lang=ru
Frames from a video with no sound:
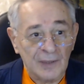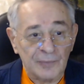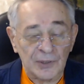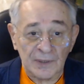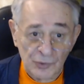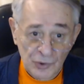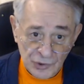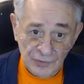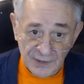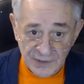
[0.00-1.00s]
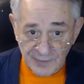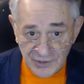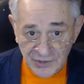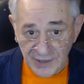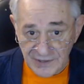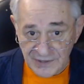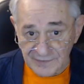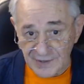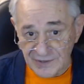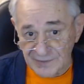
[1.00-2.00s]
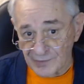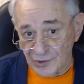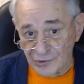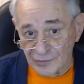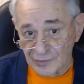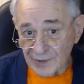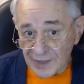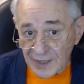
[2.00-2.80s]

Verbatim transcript: потому что у нас большая связь между